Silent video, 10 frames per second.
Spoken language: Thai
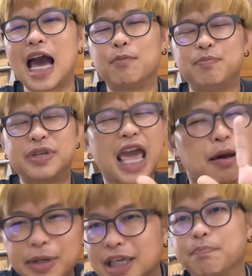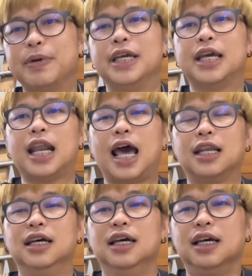งานแค่ไม่กี่ปีแค่นั้น
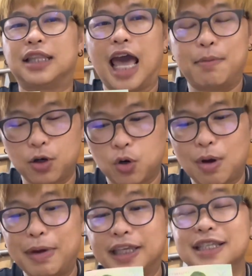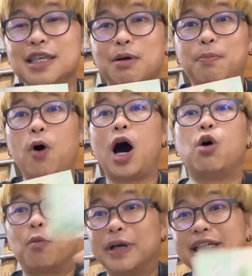แต่ปรากฏว่าแบงค์ยี่สิบพอ
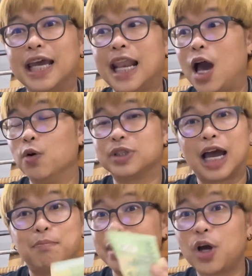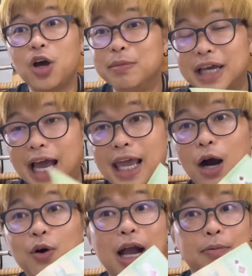ออกไปใช้แล้วจะไม่ค่อยมีใคร
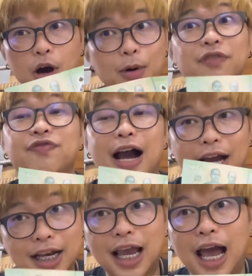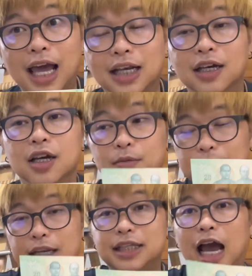เอากลับเข้าไปฝากธนาคาร
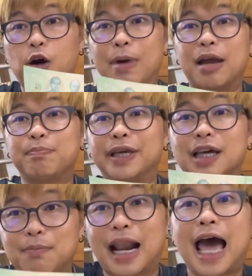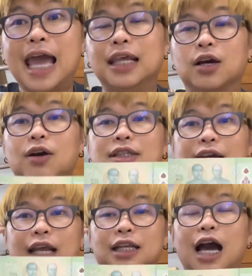เพื่อที่จะเอาแบงค์ไปทำลาย แล้วก็
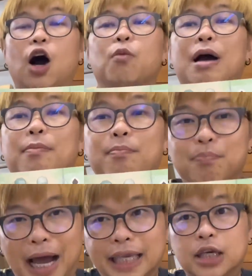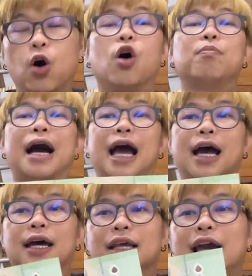จากนั้นก็เอาแบบใหม่ออกมา
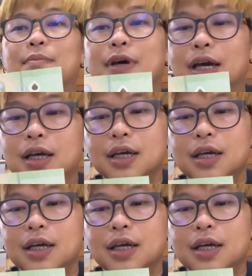นะครับนะ